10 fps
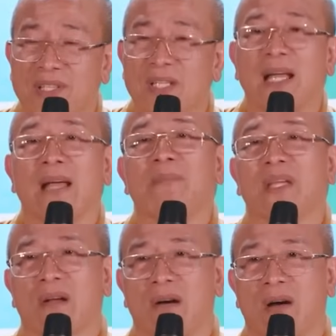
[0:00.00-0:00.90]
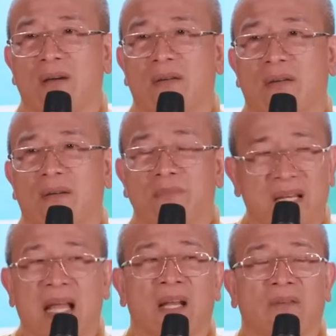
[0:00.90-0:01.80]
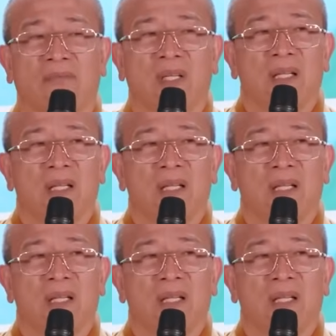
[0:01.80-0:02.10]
với những cái mình có, biết hài lòng.